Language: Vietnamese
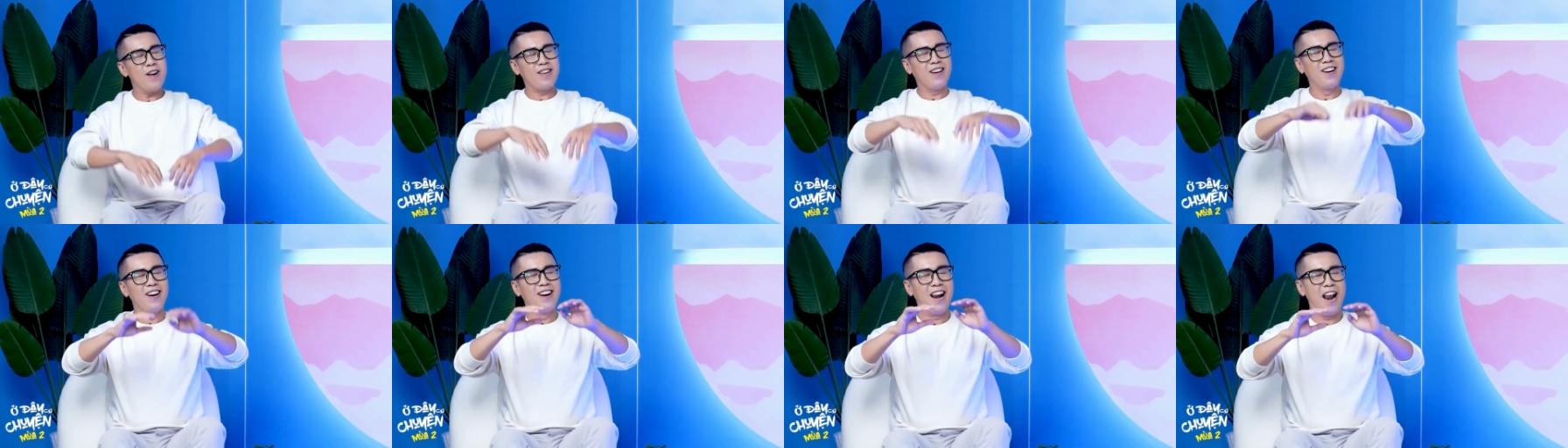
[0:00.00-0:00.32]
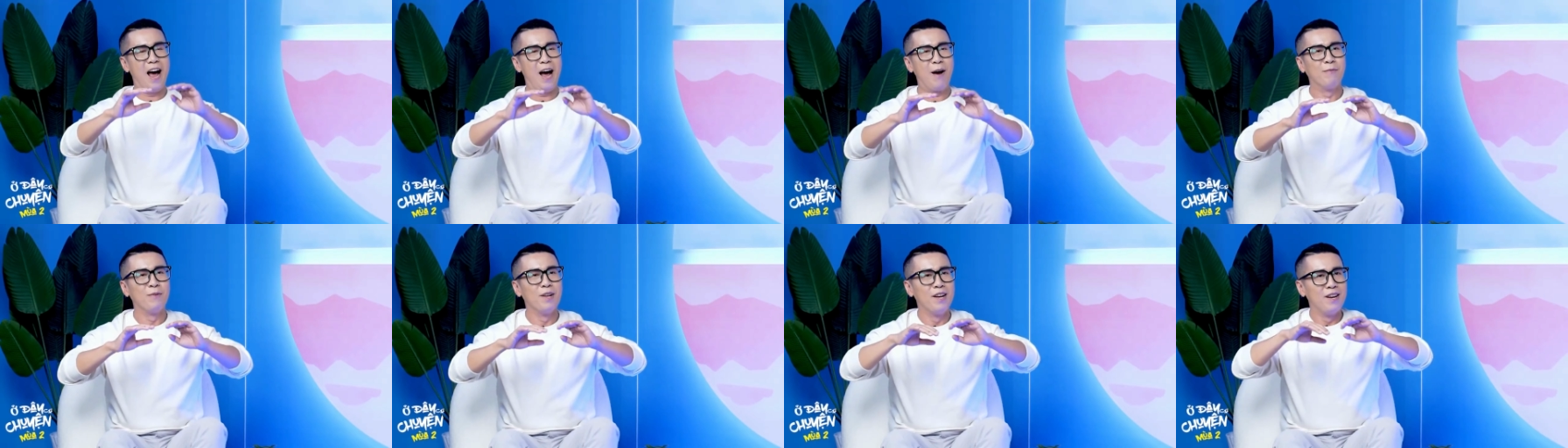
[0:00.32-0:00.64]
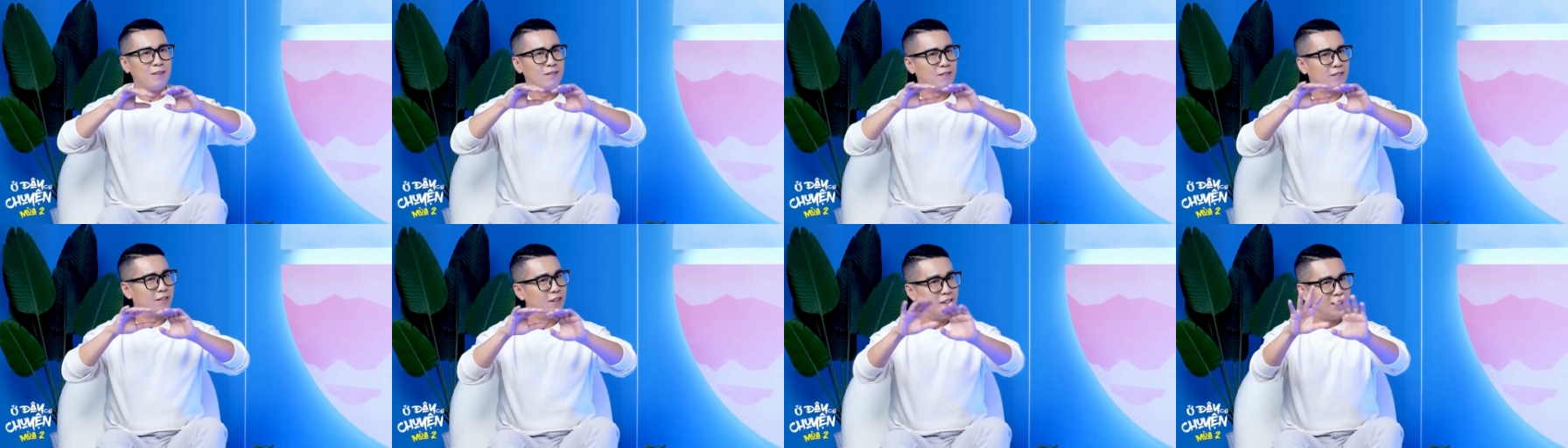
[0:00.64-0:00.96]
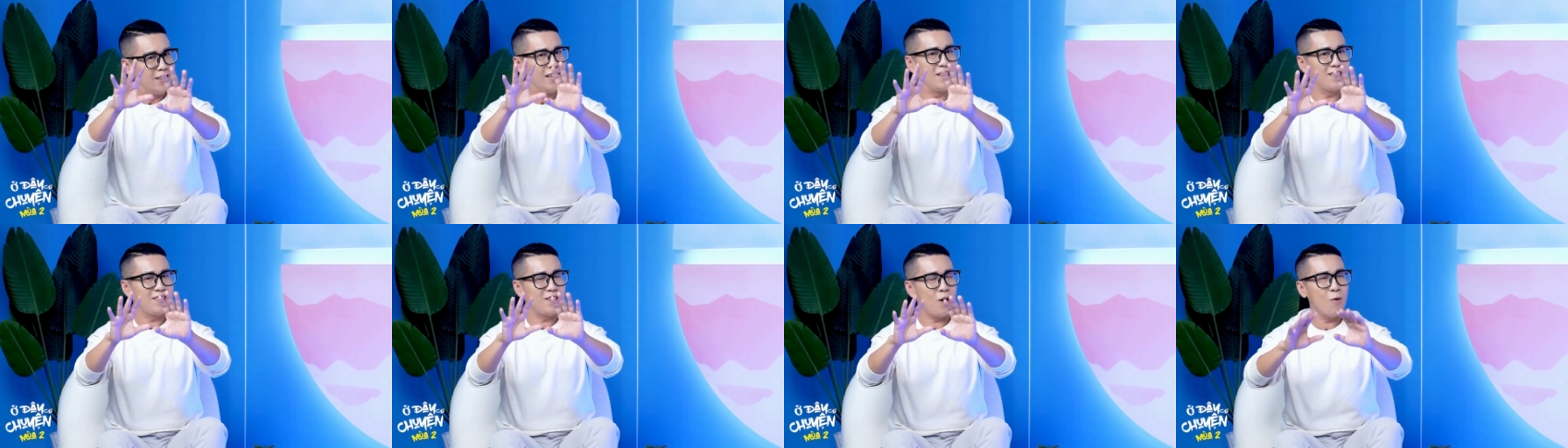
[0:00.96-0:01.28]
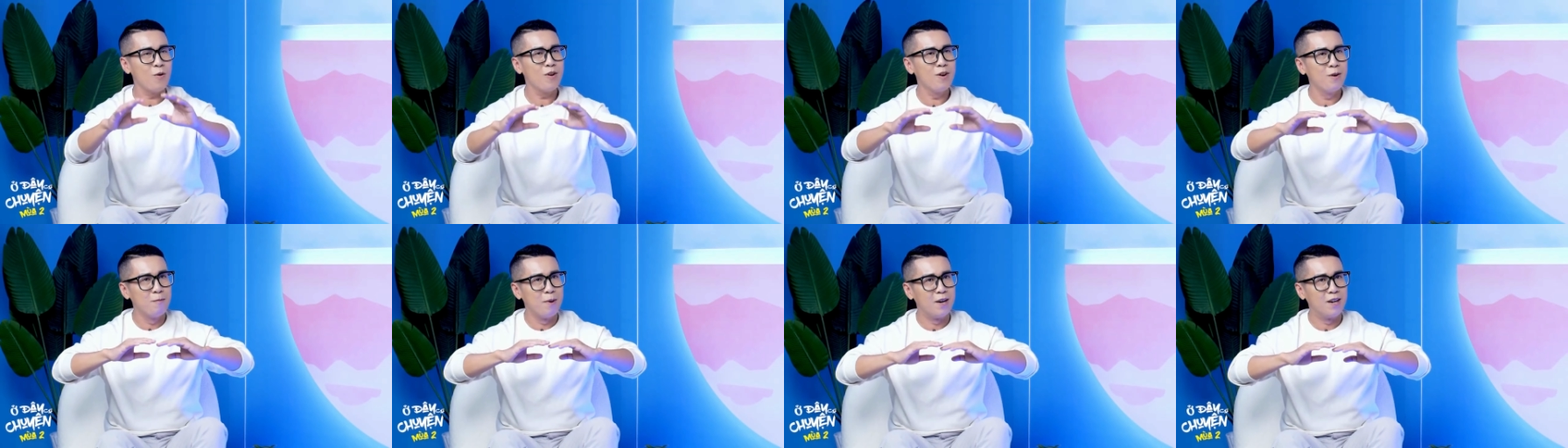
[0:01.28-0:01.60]
đó. Cho nên là người ta
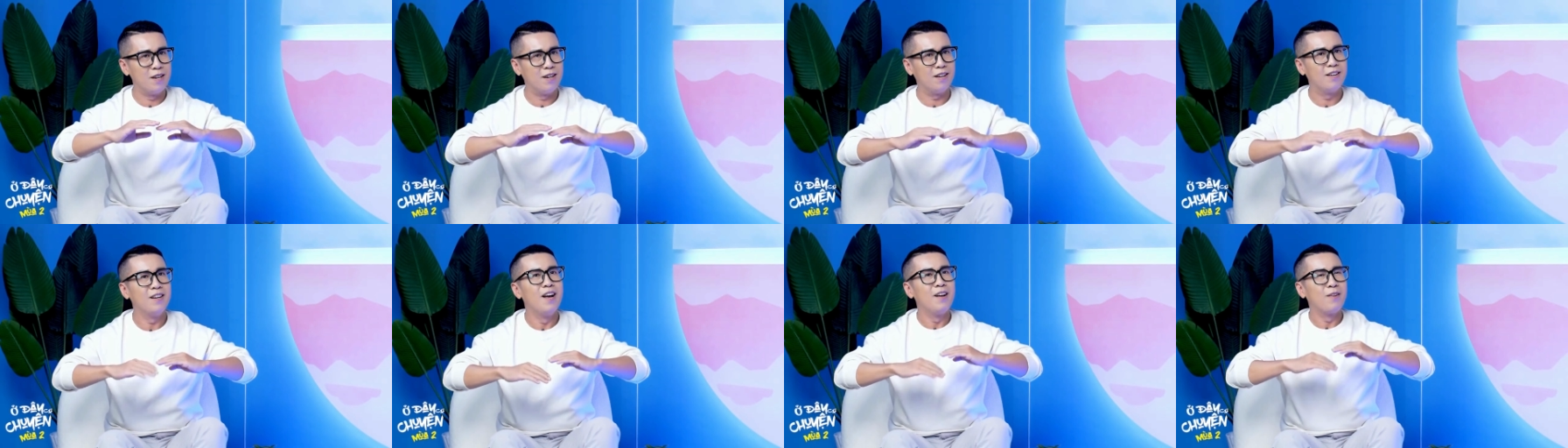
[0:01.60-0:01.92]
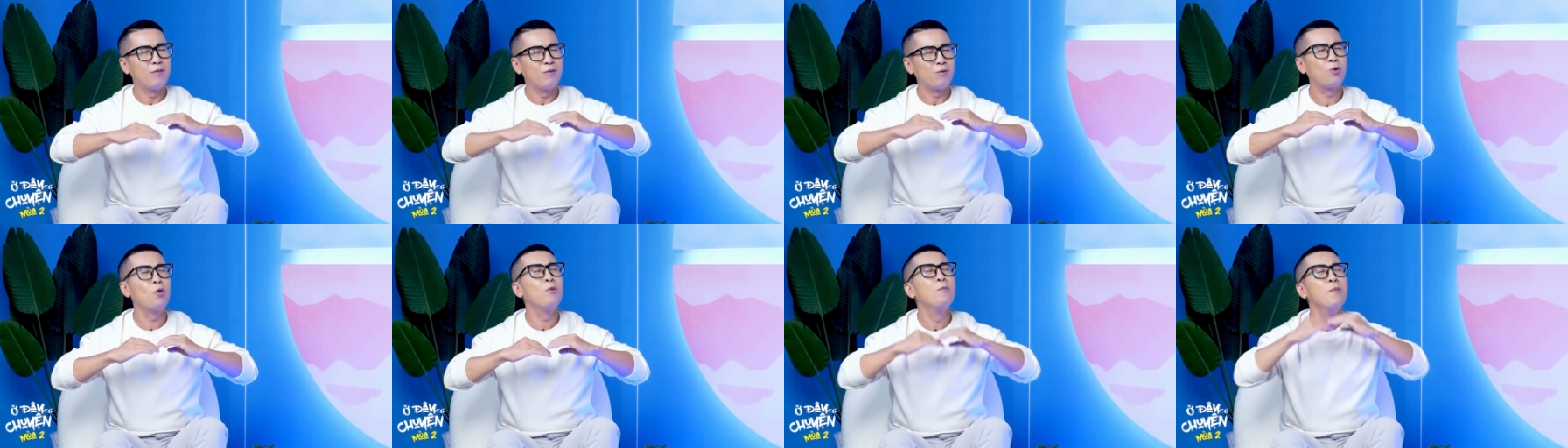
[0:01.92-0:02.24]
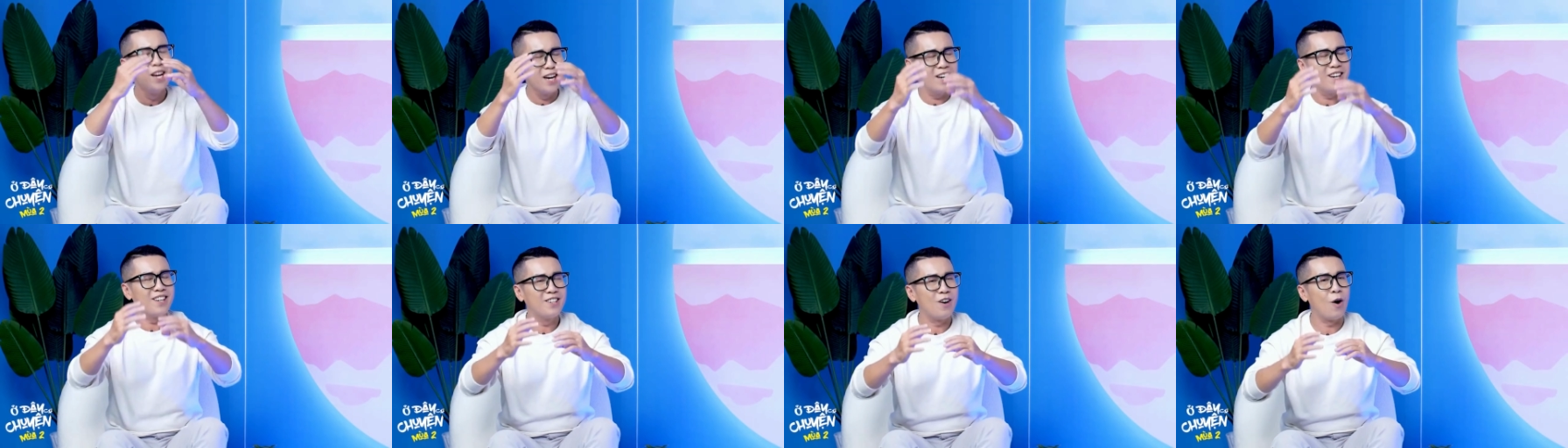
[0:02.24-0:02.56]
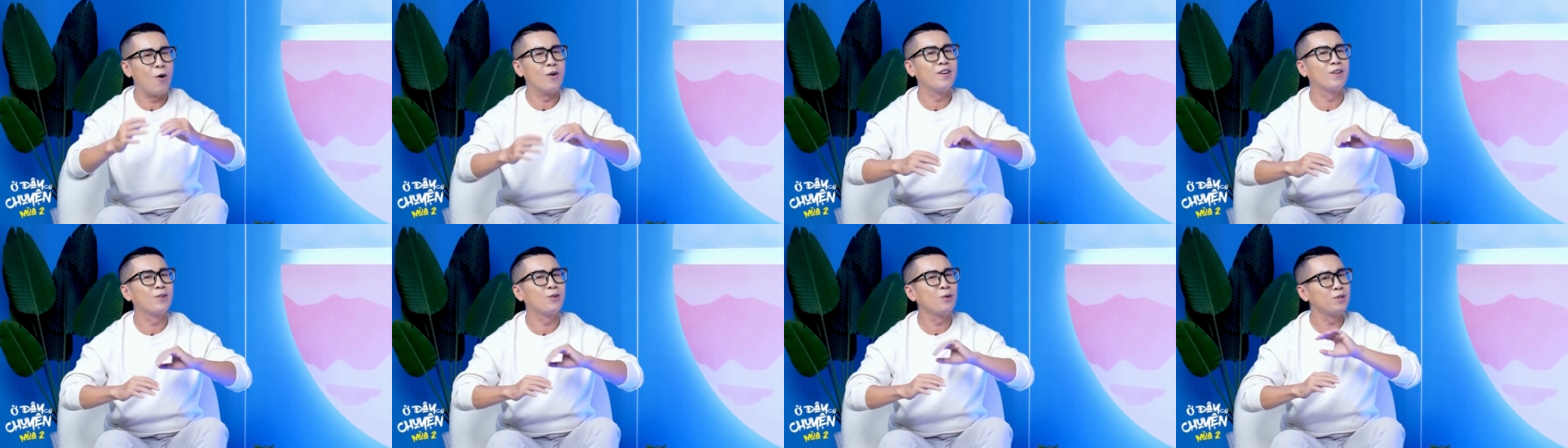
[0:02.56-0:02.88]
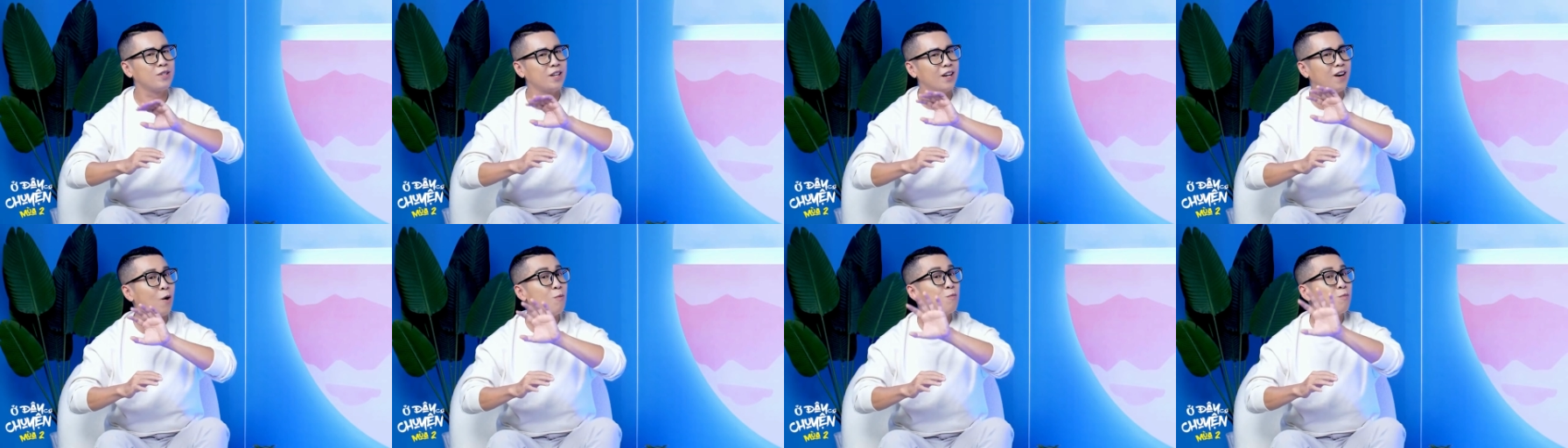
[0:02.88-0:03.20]
xấu nhưng mình, tôi biết rồi nhưng
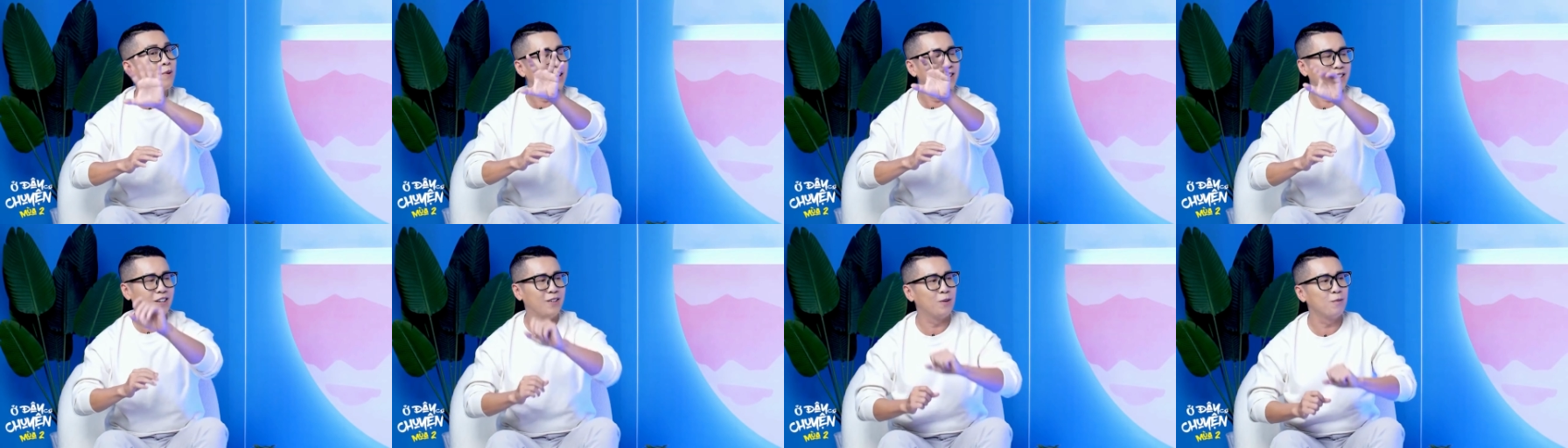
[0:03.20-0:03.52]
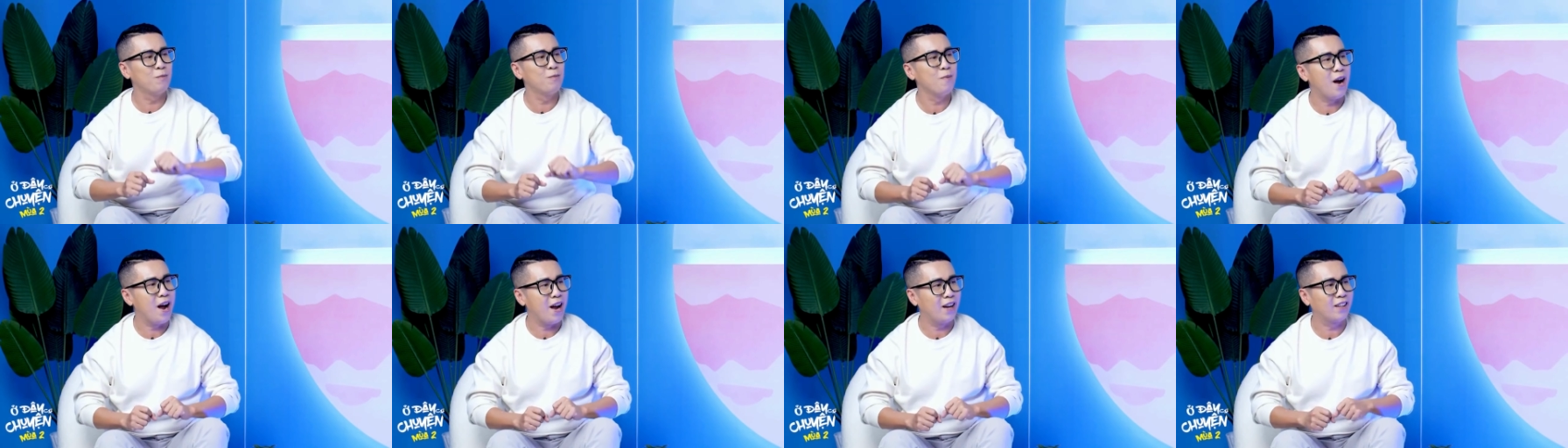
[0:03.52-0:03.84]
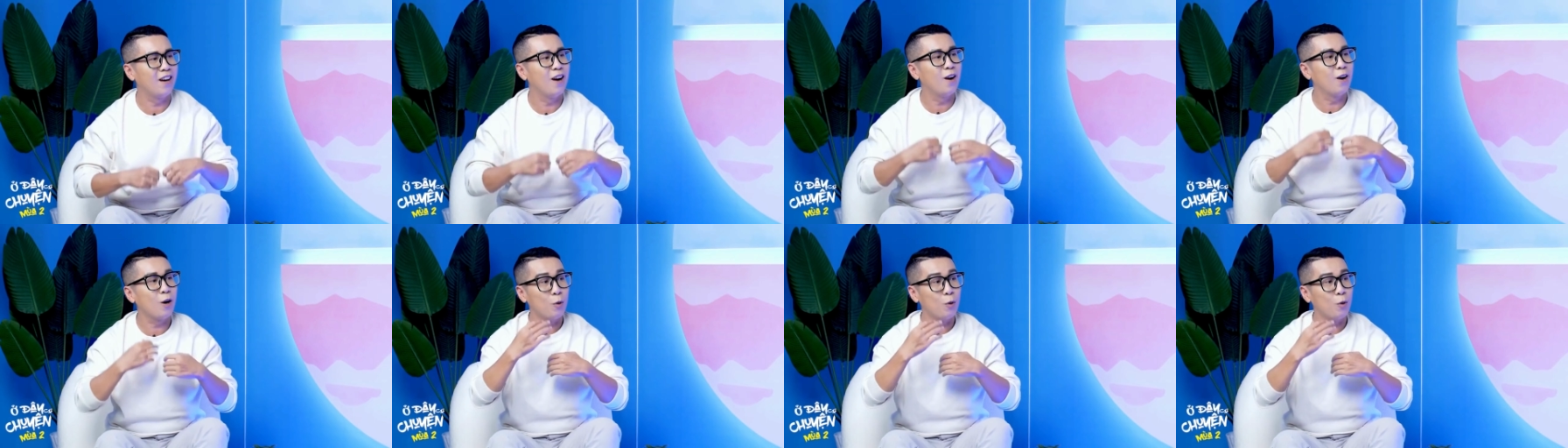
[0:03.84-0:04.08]
tôi sẽ không cư xử giống bạn.